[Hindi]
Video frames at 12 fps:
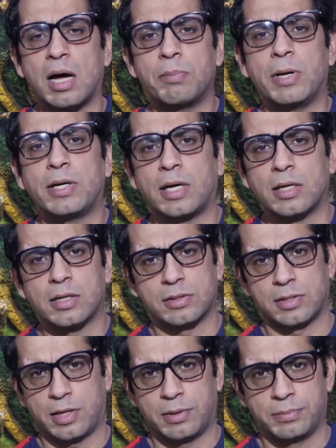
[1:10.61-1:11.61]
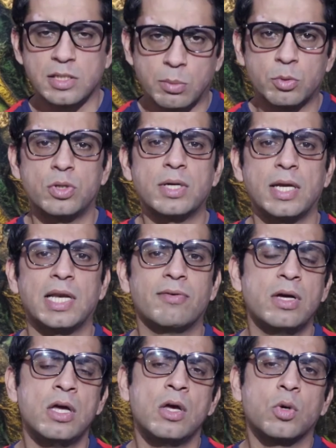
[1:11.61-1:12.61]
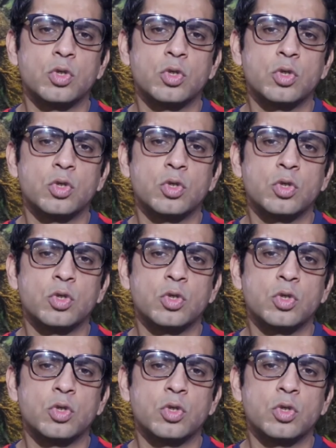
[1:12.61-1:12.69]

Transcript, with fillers: आप मेंटेन कर सकें समुद्र के अलावा